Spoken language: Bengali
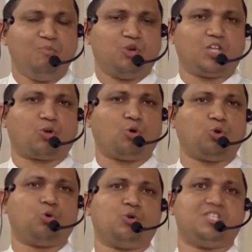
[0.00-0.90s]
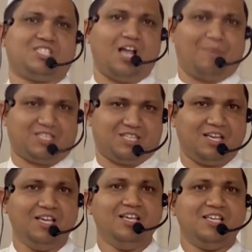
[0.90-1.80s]
মধ্যে কতটুকু ইসলাম আছে
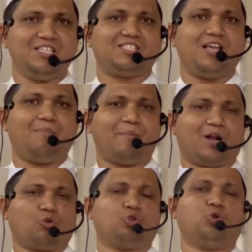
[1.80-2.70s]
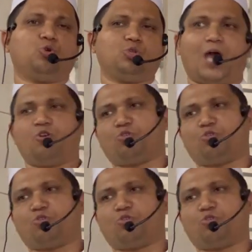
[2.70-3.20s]
ইসলাম আমরা কতটুকু ধারণ